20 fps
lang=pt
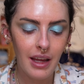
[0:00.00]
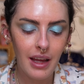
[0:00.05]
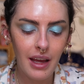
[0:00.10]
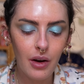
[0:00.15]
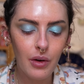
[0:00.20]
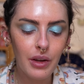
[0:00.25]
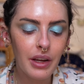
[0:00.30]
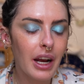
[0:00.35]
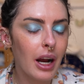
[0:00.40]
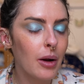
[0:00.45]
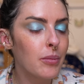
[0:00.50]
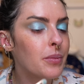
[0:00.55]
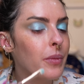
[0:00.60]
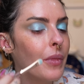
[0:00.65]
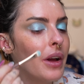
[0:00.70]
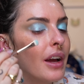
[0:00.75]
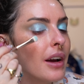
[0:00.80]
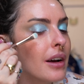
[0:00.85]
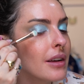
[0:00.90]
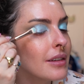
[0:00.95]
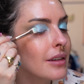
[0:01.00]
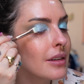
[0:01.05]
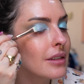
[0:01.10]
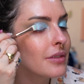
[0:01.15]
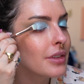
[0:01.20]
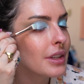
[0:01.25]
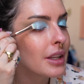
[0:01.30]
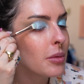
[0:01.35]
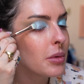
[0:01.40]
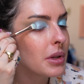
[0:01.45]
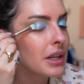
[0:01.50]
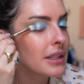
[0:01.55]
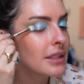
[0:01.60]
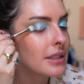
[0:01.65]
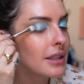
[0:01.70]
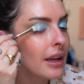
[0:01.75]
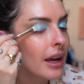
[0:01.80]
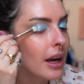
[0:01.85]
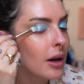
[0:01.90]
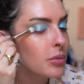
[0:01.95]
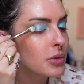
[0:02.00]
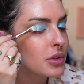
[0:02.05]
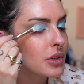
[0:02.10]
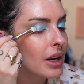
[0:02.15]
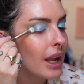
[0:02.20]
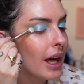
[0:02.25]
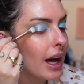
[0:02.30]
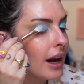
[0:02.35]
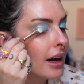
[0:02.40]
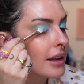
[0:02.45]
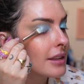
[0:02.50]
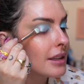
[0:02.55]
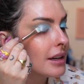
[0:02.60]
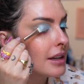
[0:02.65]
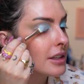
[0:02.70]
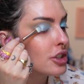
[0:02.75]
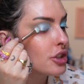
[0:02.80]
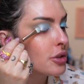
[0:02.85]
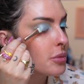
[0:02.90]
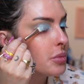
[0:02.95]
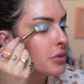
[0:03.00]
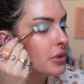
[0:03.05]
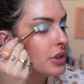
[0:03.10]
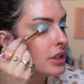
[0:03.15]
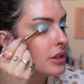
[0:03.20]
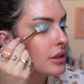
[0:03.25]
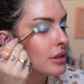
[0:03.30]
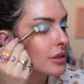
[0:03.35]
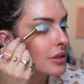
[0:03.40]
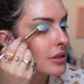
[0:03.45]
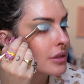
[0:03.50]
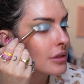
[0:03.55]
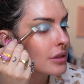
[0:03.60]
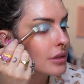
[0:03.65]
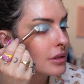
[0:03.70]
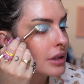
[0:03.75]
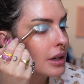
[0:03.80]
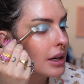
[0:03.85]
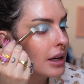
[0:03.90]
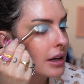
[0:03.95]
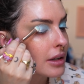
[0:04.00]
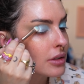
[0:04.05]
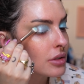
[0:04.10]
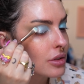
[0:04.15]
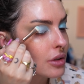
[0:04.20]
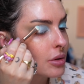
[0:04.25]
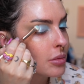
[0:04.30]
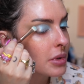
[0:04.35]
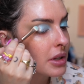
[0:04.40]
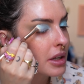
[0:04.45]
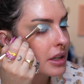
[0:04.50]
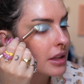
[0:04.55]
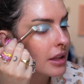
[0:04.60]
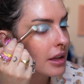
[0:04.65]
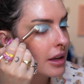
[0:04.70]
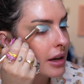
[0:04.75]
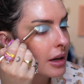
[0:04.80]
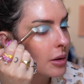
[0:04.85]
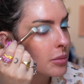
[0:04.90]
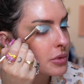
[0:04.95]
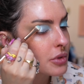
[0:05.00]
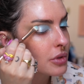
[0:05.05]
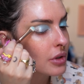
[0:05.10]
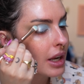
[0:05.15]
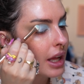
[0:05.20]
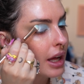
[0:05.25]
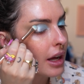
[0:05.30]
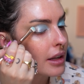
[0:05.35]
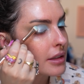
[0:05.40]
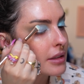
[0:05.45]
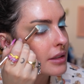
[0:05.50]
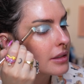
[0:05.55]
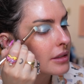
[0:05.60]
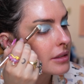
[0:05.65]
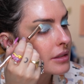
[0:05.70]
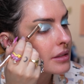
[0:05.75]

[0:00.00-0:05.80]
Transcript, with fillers: É, o encap... é a vitamina C encapsulada? É tipo isso. É a sombra que está encapsulada.